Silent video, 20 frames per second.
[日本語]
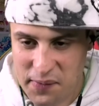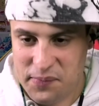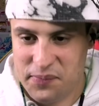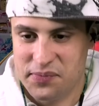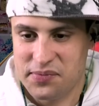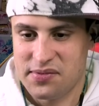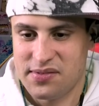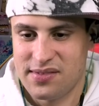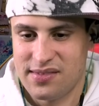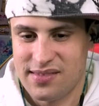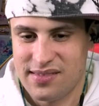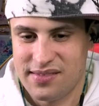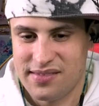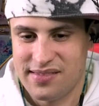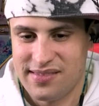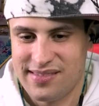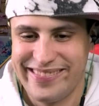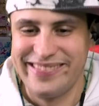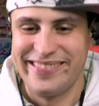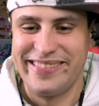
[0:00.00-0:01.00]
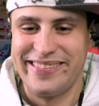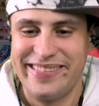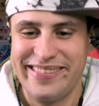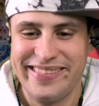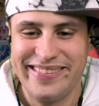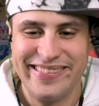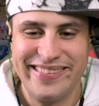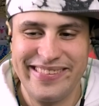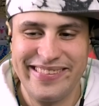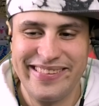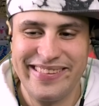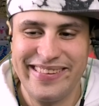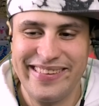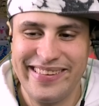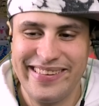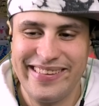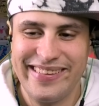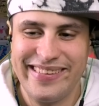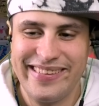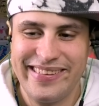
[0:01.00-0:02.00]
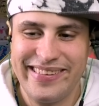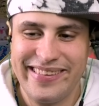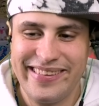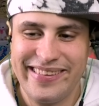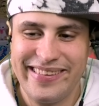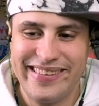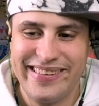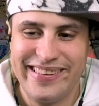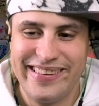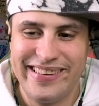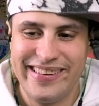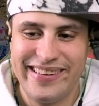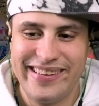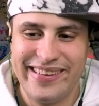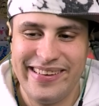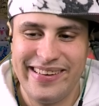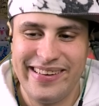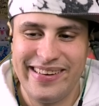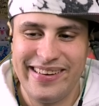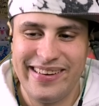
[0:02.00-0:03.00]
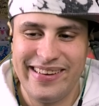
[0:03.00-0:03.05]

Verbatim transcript: ぶっつけのブロードだったのかよ。